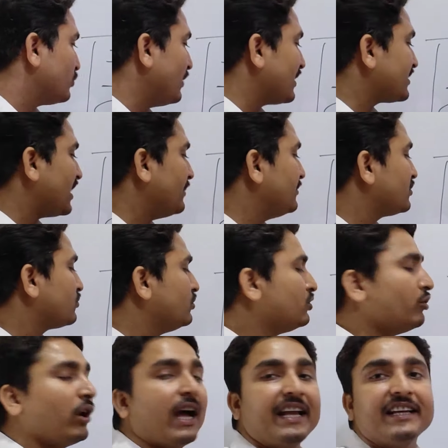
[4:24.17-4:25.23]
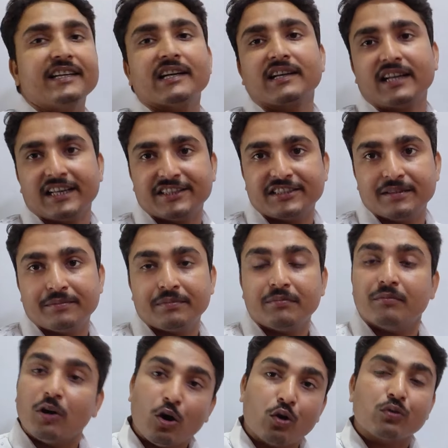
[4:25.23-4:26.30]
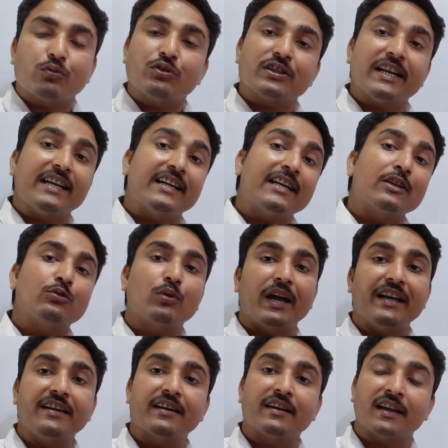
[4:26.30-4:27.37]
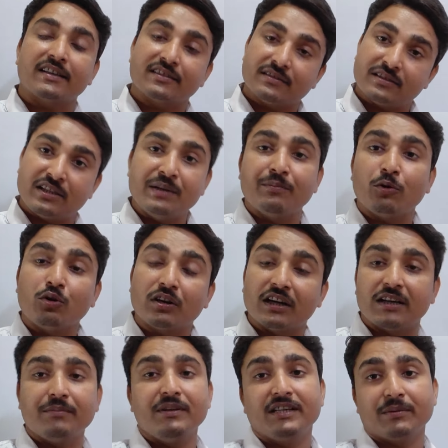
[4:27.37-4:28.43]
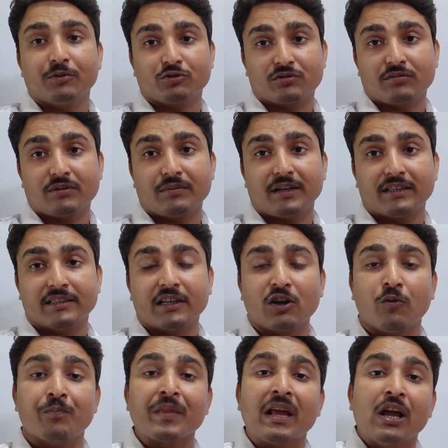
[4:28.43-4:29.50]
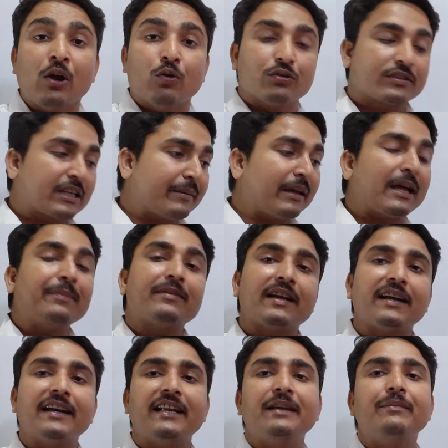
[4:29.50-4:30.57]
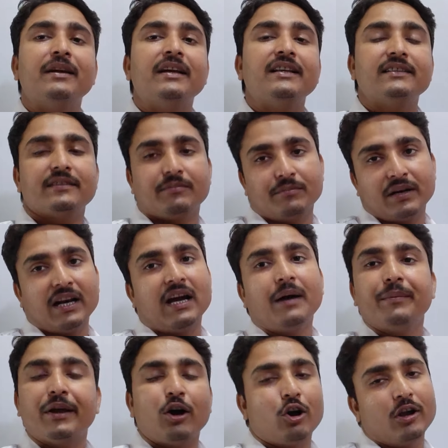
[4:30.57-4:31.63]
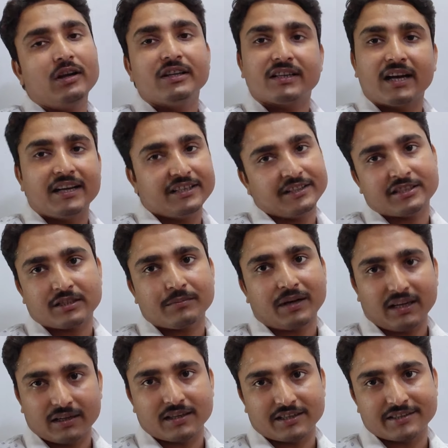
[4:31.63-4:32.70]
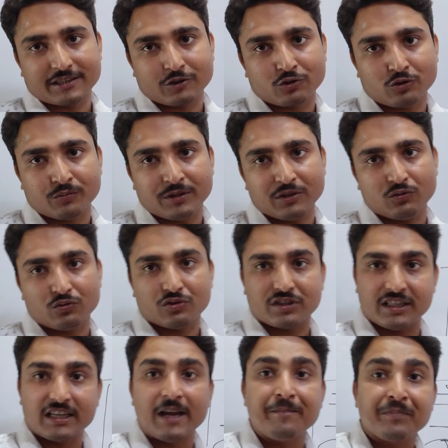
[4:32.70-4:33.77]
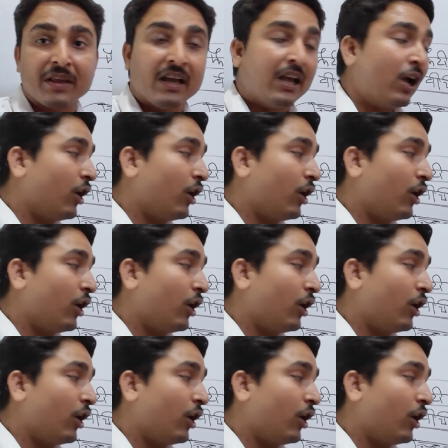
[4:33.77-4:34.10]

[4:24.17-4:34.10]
सुबह शाम इसकी धुलाई करना है सिर्फ और कुछ नहीं करना धुलाई करना है सिर्फ और गर्मी के मौसम की बात कर रहा हूँ उसके बाद आप ठंडी में मलाह में ऑयल का इस्तेमाल कर सकते हो मेरे दोस्त ठीक है